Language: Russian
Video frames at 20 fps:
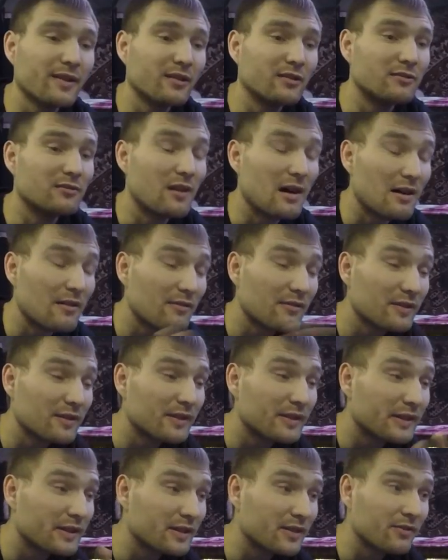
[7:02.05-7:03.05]

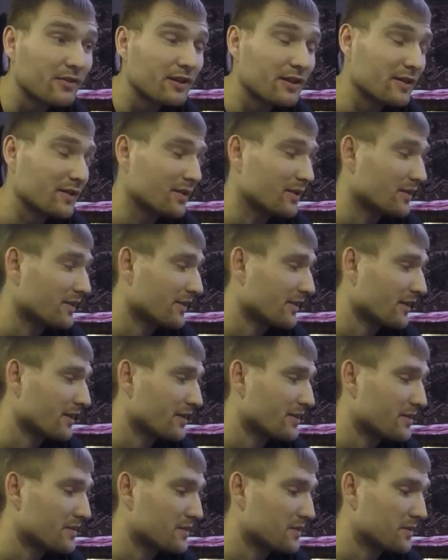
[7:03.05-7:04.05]
Славных
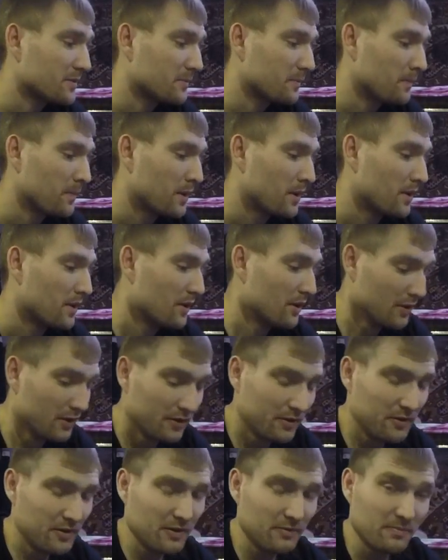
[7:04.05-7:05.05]
26.
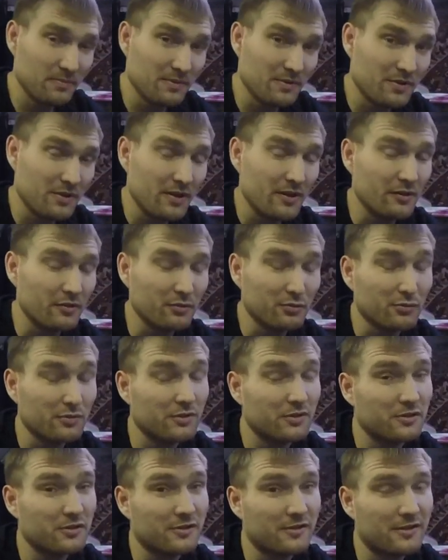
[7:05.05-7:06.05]
И отмечаю
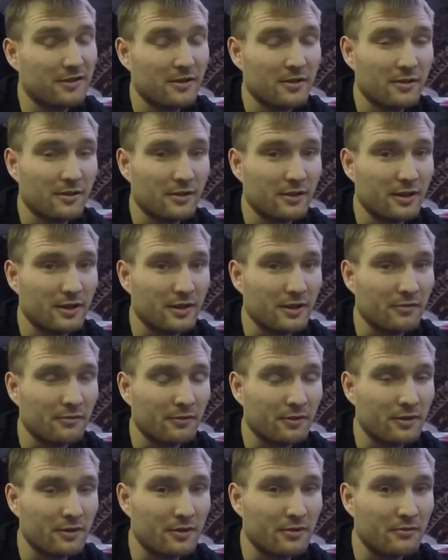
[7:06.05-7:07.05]
свой день рождения я, как
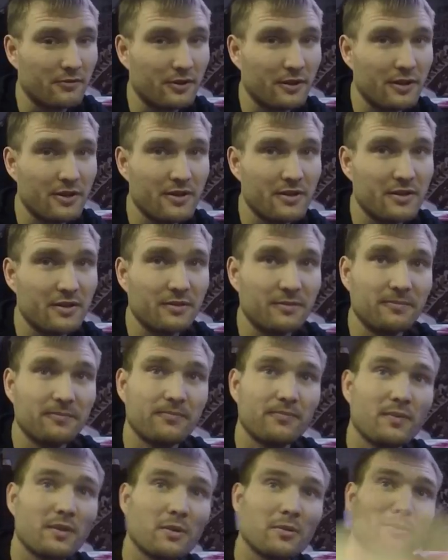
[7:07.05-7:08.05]
видите, в рейсе.
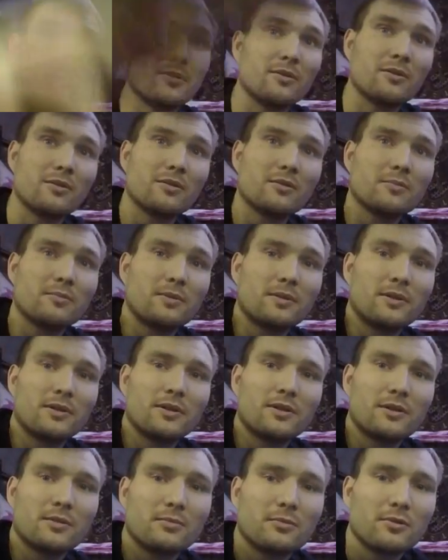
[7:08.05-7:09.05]
Вот,
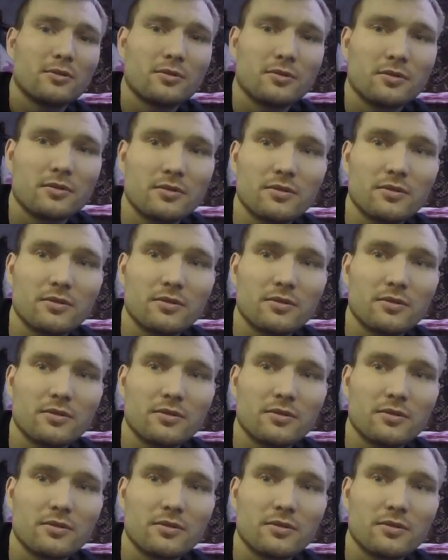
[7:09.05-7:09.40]
поэтому